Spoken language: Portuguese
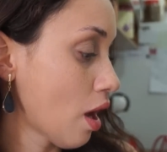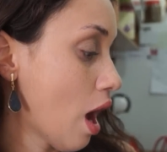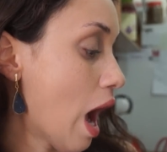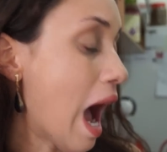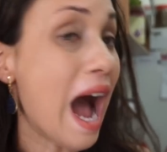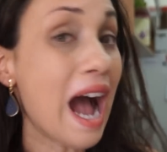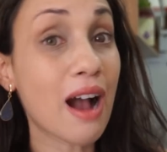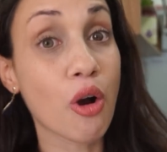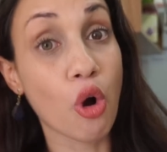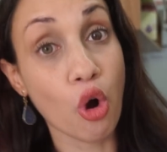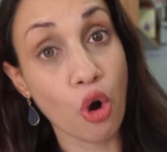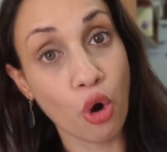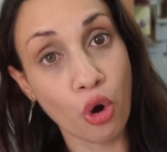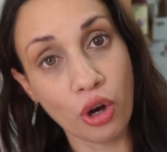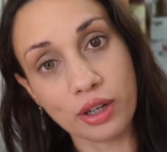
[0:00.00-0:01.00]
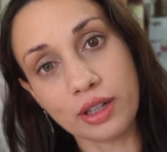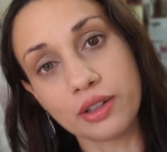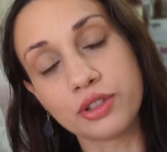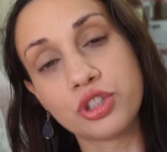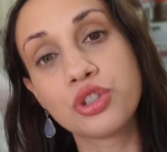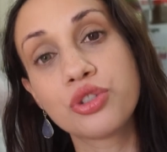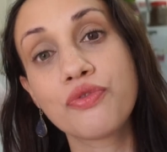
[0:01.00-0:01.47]
Agora,
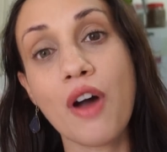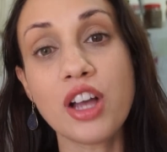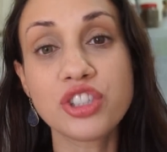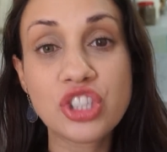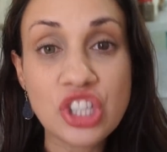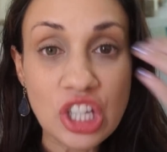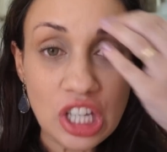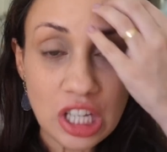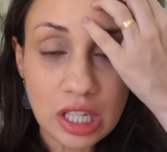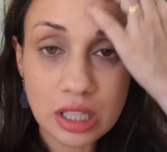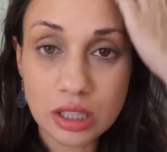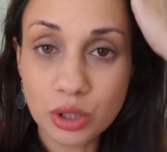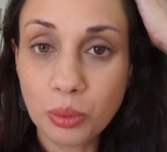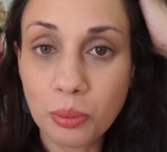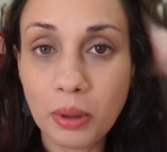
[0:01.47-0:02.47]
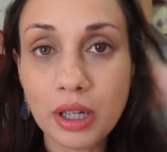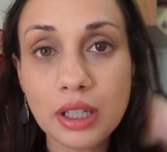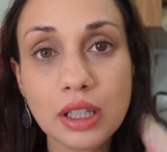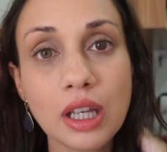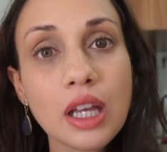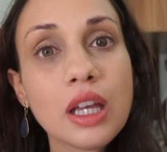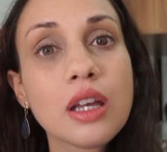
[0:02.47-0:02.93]
dia de faxina, do
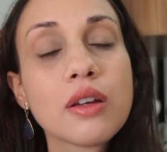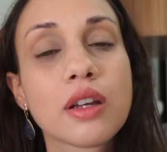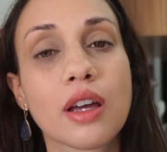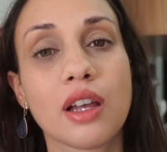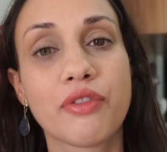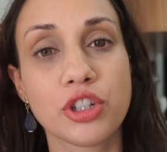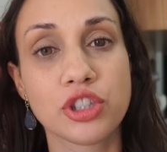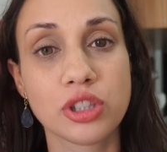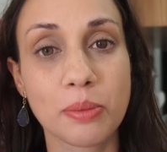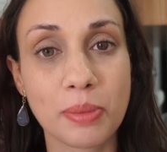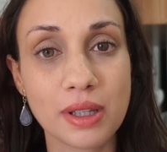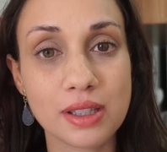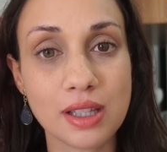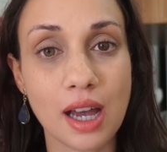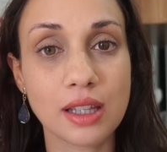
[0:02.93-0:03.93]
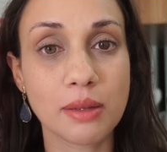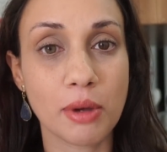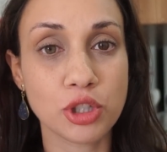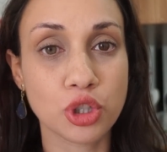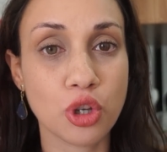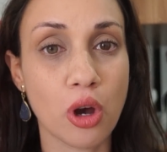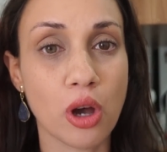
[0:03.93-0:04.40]
banheiro, aquela faxina pesada, mais
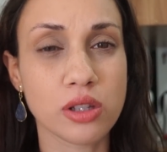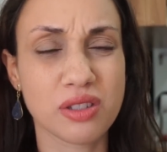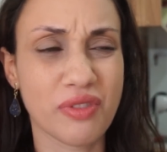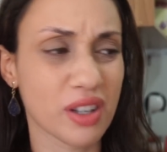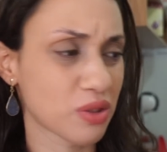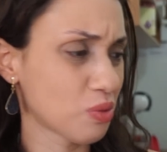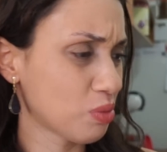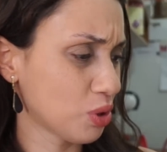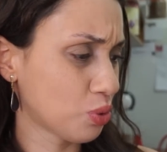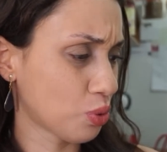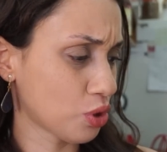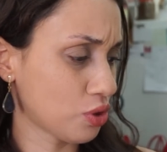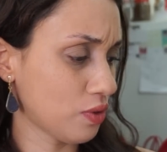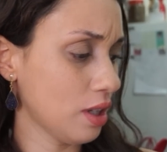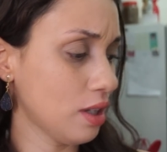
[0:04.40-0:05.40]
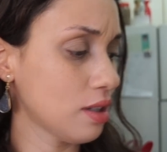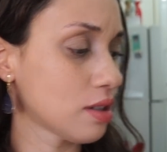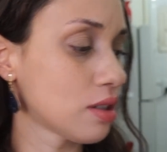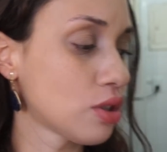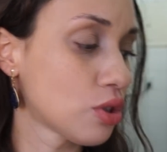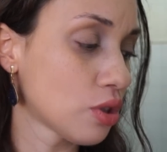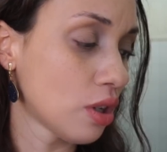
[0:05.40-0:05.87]
grossa, faço uma, duas
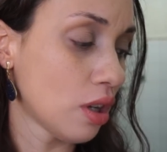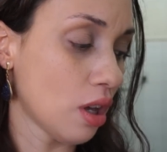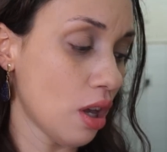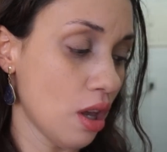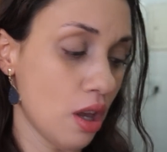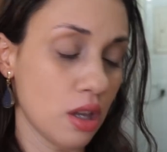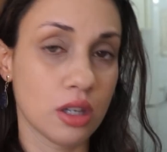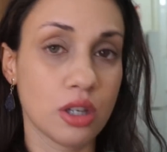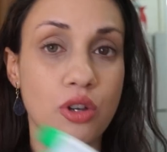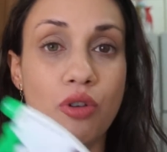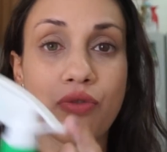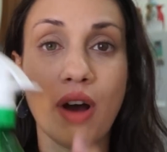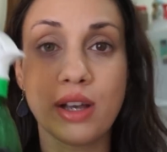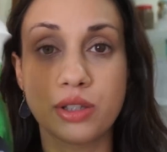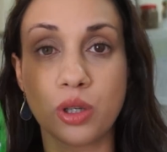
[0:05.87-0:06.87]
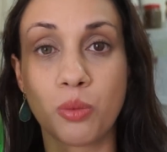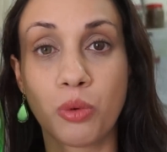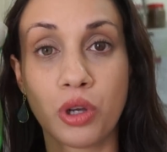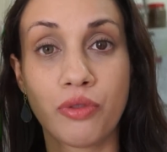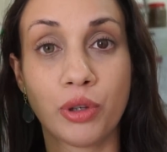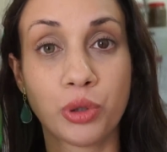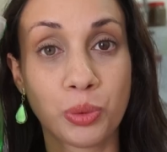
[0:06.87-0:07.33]
vezes. O que, que eu faço? Tem um
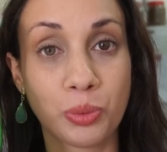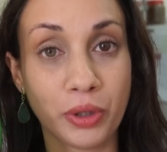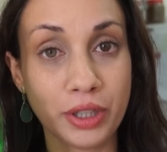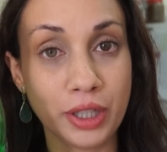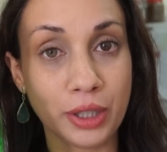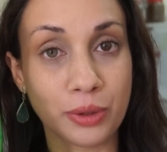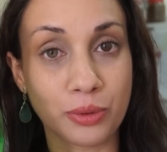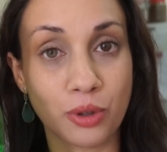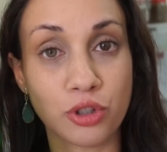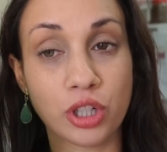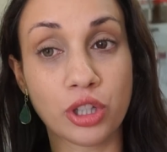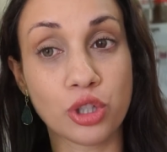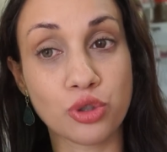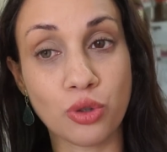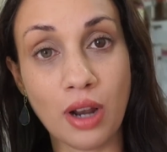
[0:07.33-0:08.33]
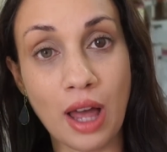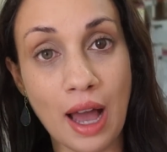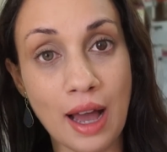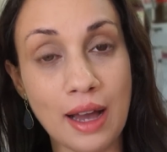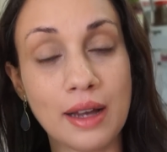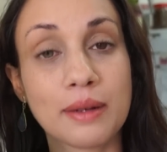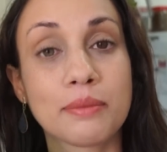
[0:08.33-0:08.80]
borrifador do banheiro, eu já deixo
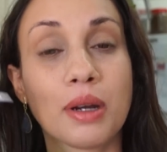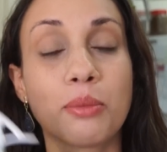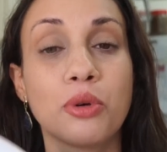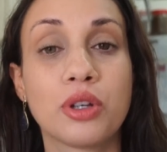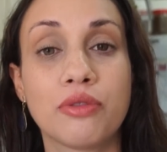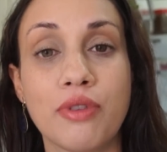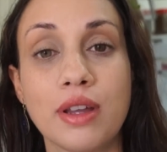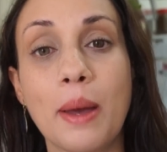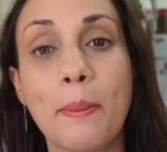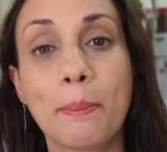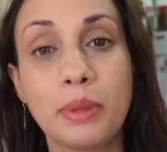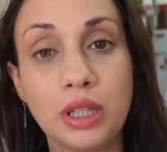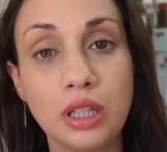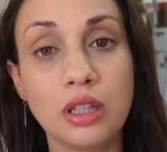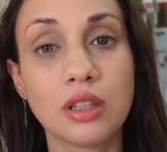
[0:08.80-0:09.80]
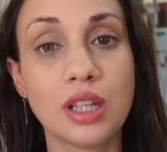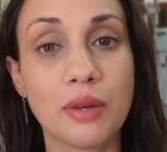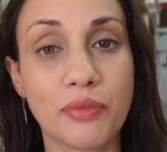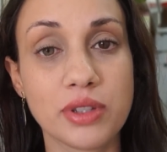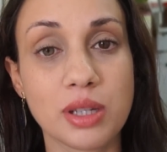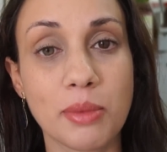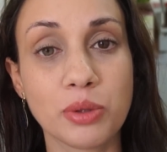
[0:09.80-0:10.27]
lá para borrifar na pia, né?
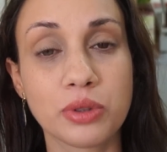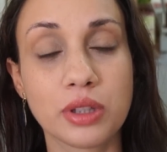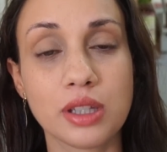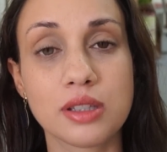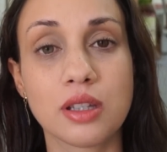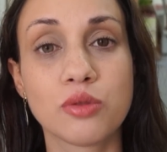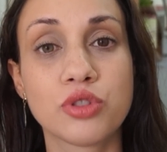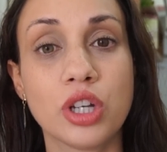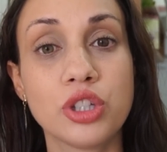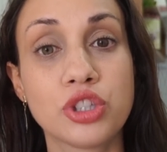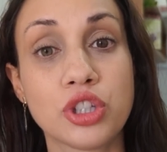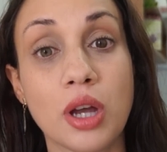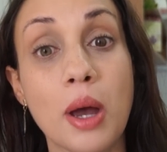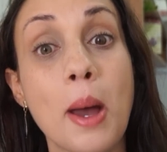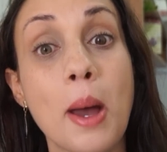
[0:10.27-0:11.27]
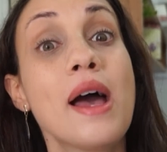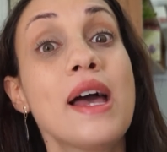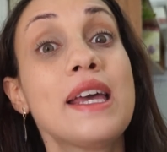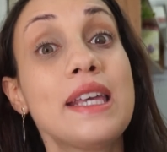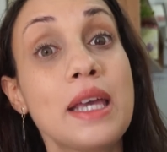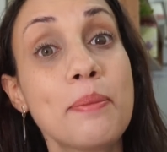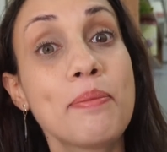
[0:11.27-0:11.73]
Fazer a manutenção dia a dia.
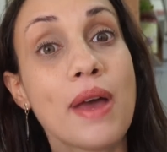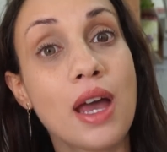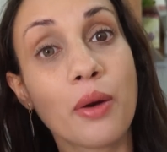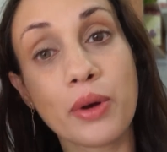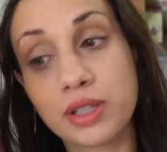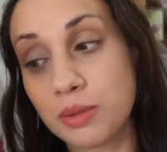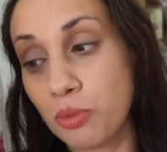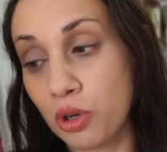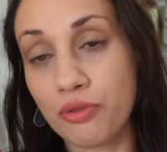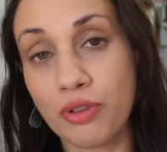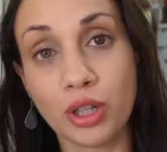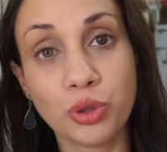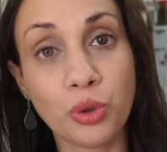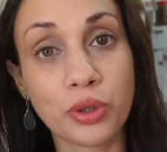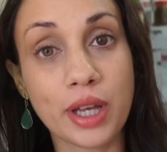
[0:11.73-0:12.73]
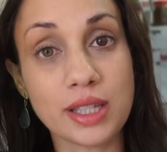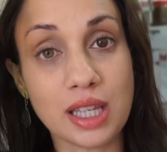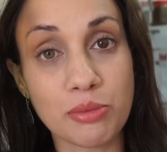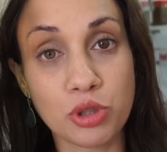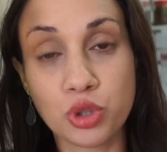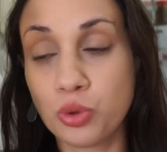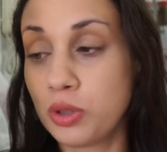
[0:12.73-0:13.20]
E pego esse borrifador, que é essa
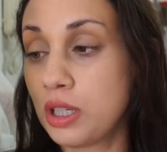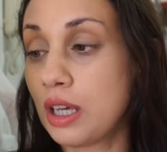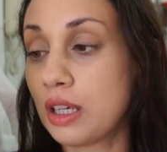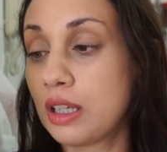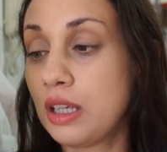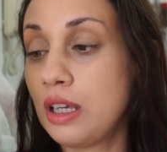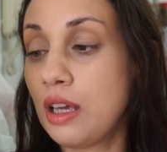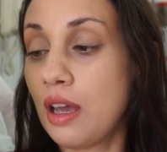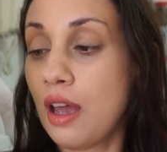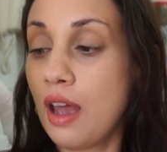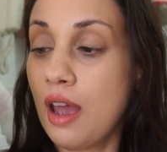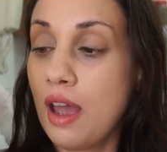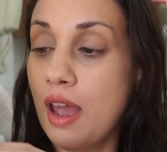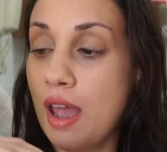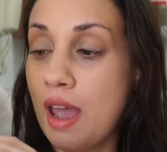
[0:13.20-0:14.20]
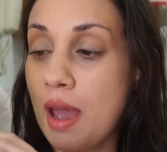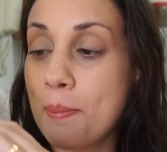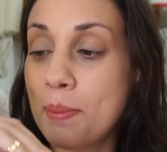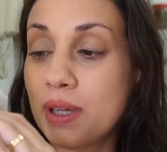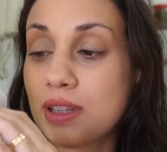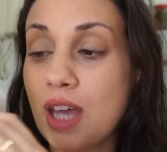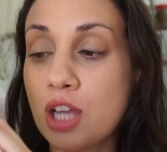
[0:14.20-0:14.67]
misturinha aqui é
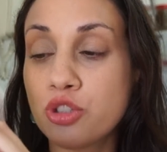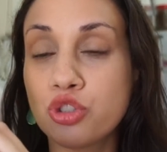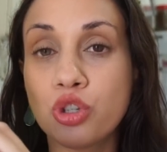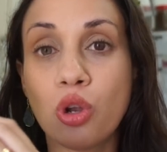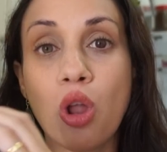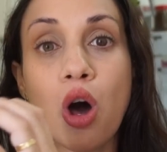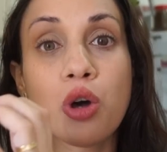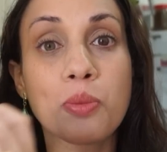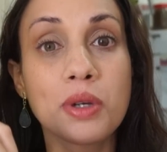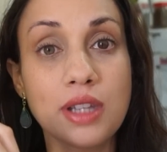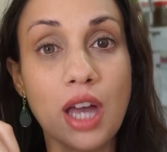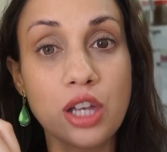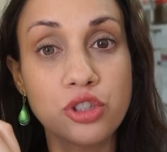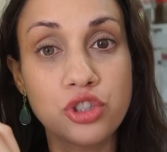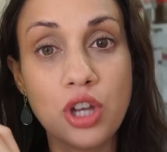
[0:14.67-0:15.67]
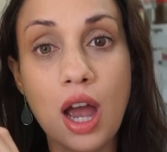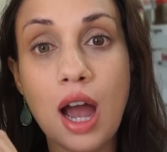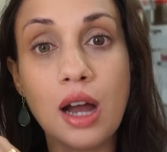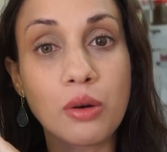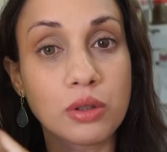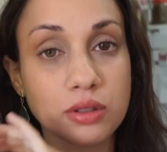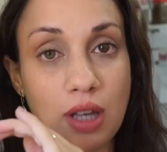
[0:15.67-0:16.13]
metade de cloro, metade de
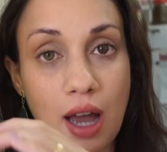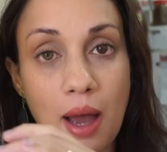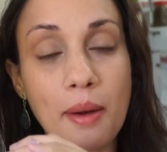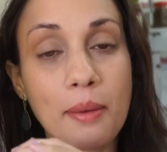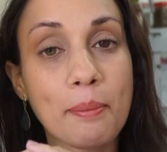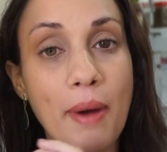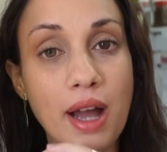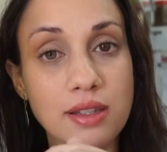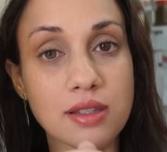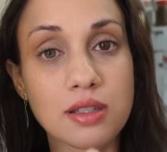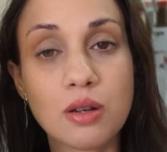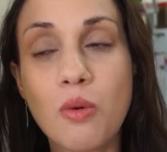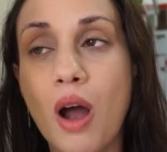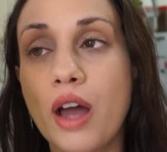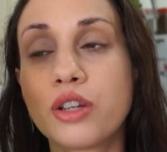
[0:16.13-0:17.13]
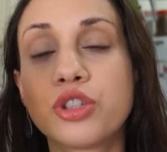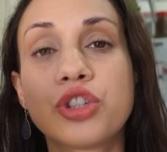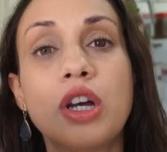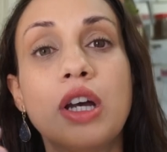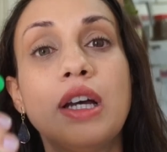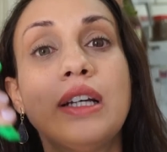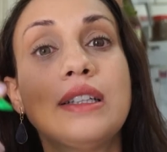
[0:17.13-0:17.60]
água, tá? Partes iguais.
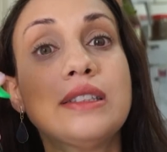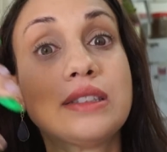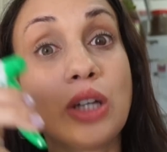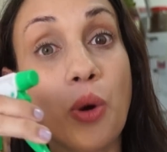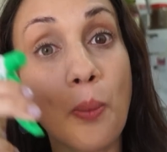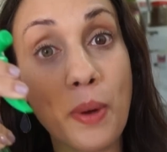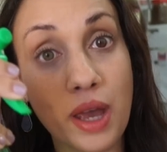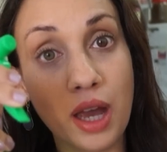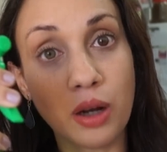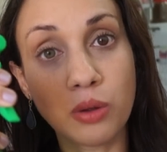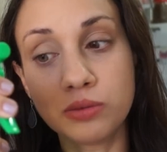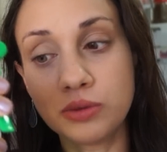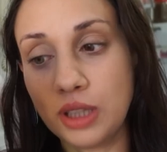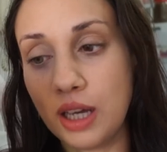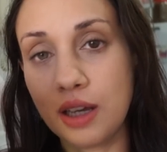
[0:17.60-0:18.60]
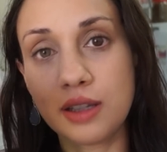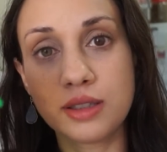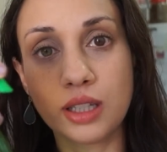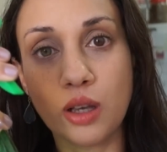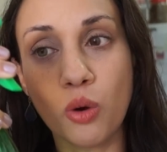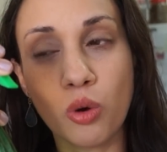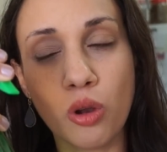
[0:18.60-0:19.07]
Então eu pego, né, esse
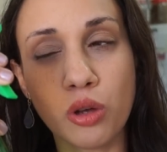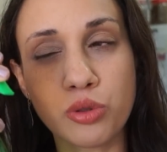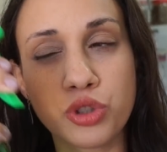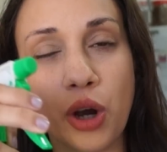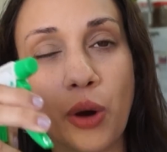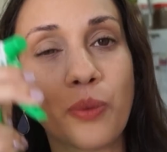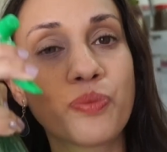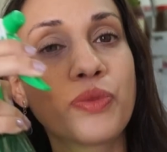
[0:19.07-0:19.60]
aqui é o cloro gel.